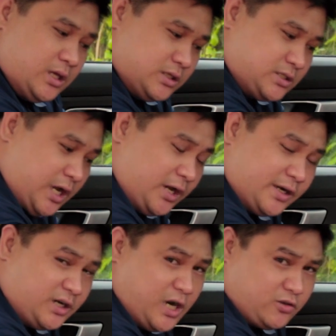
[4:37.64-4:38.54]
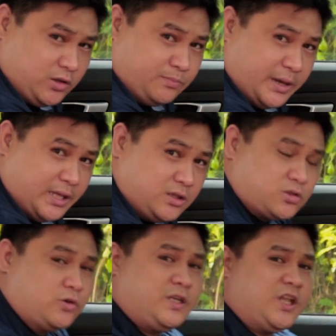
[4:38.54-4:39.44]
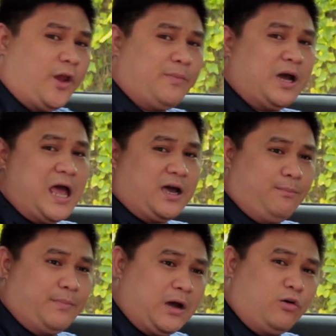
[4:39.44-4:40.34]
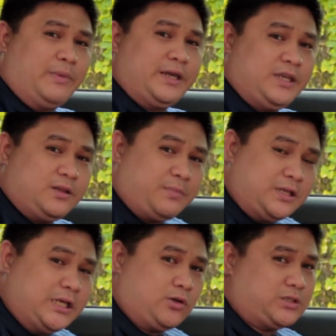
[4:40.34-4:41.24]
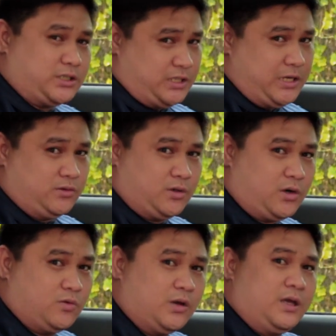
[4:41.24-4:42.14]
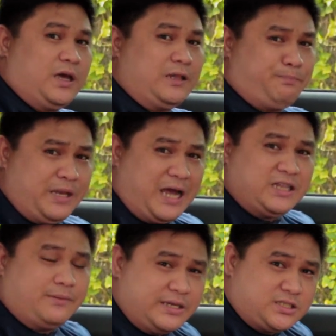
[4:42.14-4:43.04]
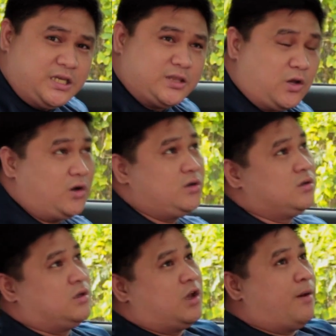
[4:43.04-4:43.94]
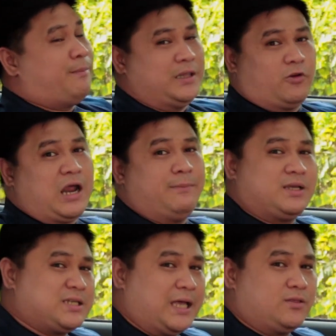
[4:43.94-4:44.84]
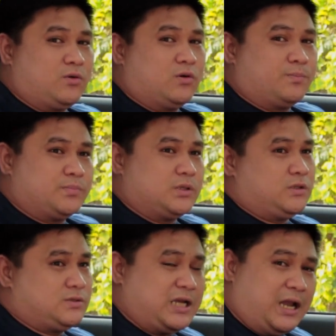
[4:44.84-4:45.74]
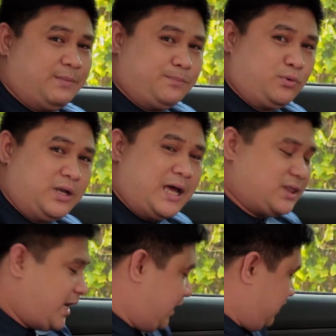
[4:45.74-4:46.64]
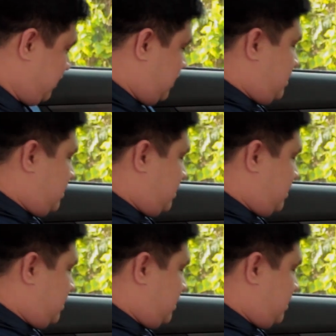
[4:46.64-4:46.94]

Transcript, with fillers: isang rear aircon vent, so di na kayo mangangamba kung mainit ba dito sa second row. At pinaka the best dito, panoramic sunroof. Yung salamin po natin,